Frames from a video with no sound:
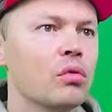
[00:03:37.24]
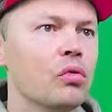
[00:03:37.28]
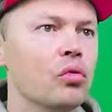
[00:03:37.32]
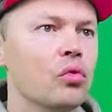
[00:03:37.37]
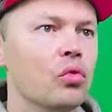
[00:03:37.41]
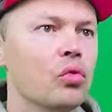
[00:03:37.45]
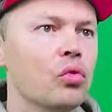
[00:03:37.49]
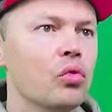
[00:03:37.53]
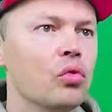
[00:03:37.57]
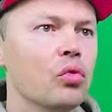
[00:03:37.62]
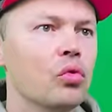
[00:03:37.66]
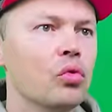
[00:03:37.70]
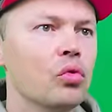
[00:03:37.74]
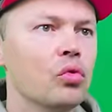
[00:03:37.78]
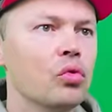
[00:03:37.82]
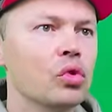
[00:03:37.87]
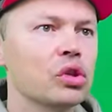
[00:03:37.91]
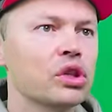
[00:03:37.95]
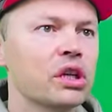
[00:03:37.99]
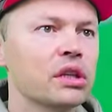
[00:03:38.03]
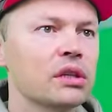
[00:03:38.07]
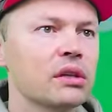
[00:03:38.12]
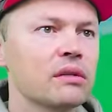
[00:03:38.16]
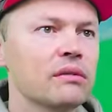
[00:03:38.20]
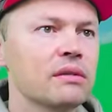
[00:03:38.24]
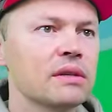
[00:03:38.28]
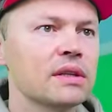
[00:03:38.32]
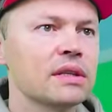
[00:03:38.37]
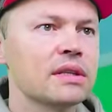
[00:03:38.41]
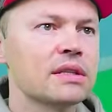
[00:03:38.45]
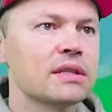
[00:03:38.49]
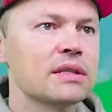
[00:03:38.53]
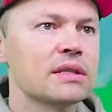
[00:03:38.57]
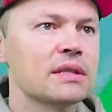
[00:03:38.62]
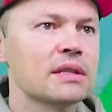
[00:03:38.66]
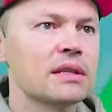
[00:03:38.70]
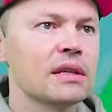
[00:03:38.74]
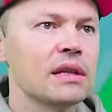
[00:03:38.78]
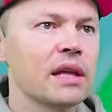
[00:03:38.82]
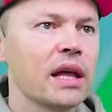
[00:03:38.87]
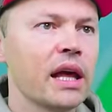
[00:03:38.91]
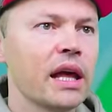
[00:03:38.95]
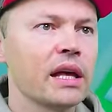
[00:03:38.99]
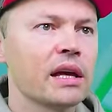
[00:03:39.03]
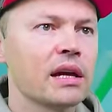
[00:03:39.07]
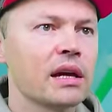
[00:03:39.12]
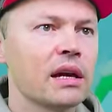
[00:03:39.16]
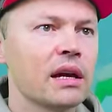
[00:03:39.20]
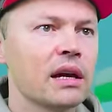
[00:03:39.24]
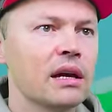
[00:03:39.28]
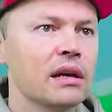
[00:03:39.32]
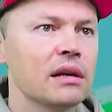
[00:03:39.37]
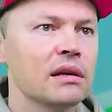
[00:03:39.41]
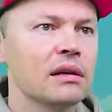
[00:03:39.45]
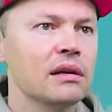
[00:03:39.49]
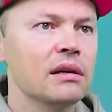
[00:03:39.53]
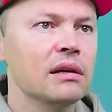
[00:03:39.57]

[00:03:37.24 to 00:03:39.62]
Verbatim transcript: у вот этого слейера